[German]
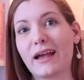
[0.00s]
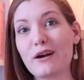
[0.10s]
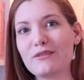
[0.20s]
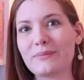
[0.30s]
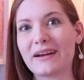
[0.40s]

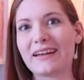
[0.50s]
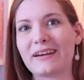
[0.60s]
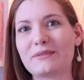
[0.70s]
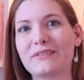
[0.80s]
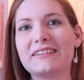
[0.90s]
auf meine
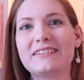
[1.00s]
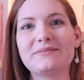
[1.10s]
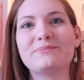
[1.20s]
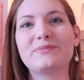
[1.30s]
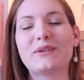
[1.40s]
Art und
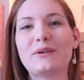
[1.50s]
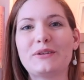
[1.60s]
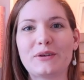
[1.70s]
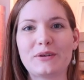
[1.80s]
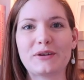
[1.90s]
Weise, könnte
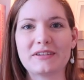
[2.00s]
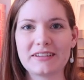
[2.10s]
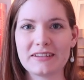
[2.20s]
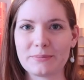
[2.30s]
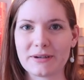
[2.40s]
ich euch heute
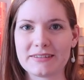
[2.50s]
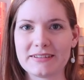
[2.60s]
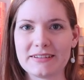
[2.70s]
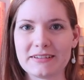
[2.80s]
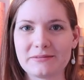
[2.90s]
hier
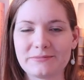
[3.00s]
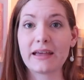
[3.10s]
präsentieren.